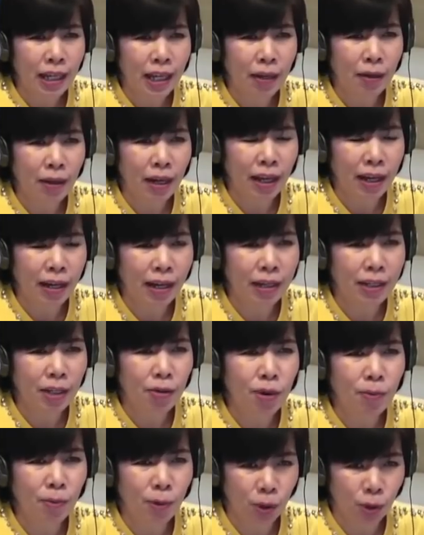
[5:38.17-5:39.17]
และหลายครั้ง
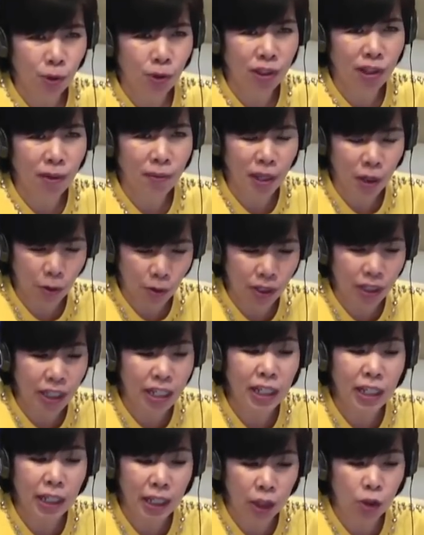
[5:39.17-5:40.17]
ที่ความอดทนทำให้อีกคน
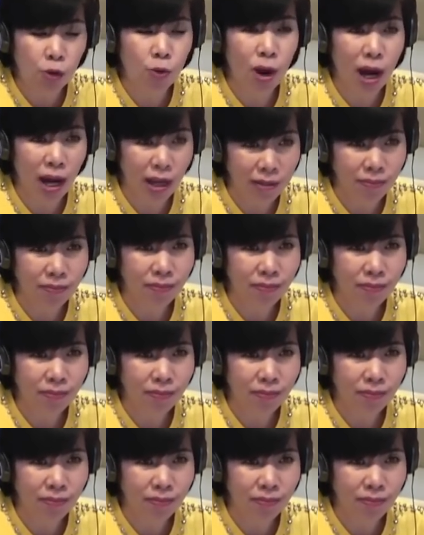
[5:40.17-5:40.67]
ยิ่งเคยตัว